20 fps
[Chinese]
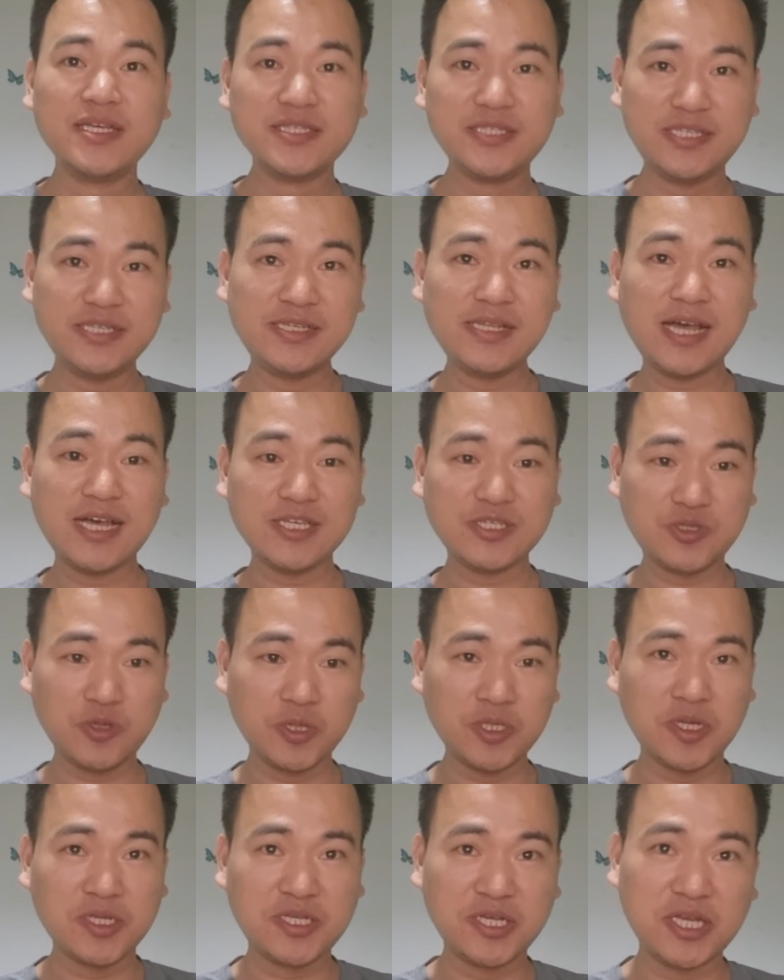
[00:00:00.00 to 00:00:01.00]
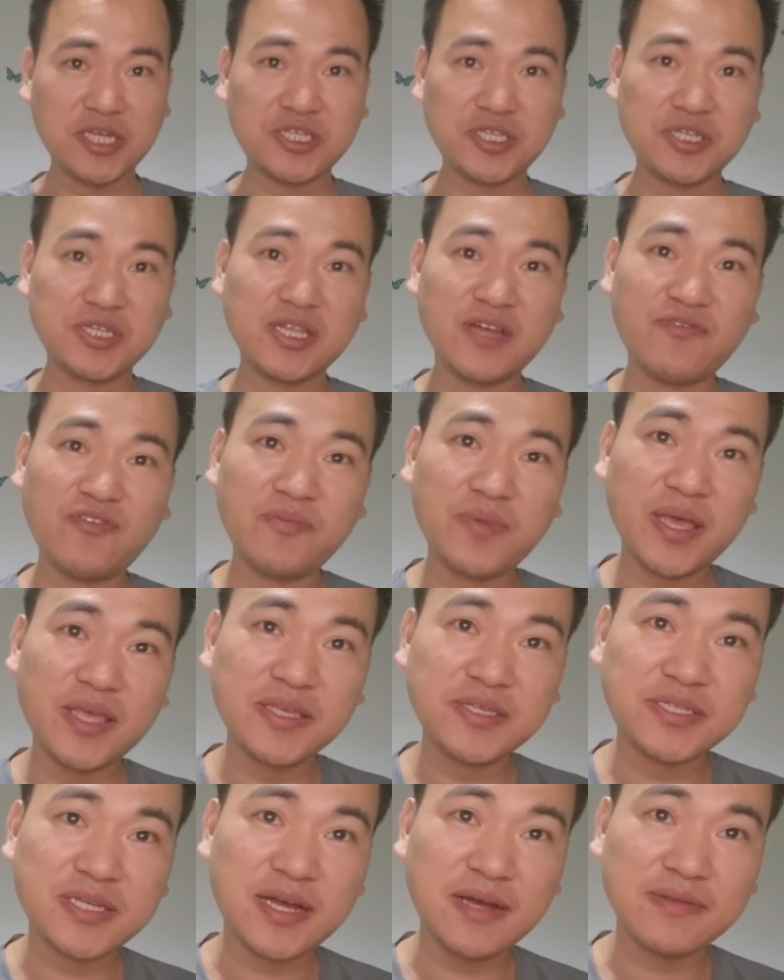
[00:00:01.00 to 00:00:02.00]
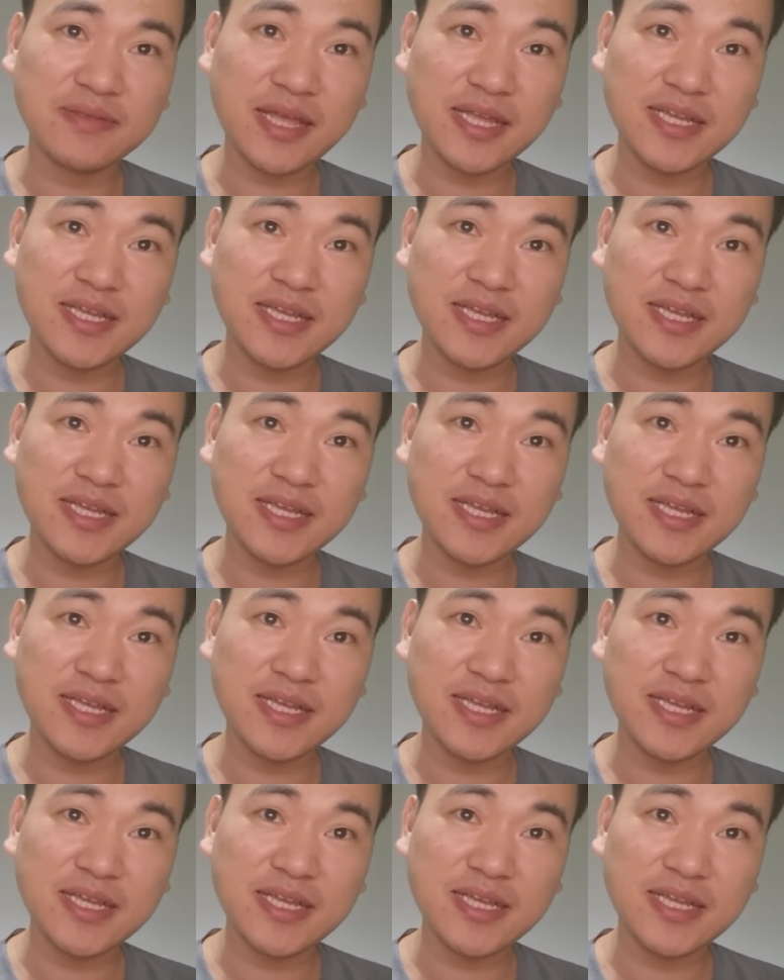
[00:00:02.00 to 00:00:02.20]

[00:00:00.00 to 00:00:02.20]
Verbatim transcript: 尽量缩小这个事情的负面影响。